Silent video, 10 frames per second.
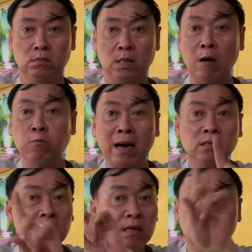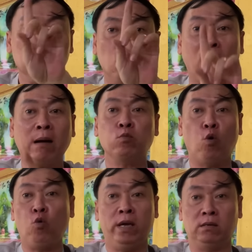ông phật chưa lớn qua ông
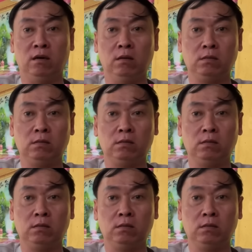của quyền được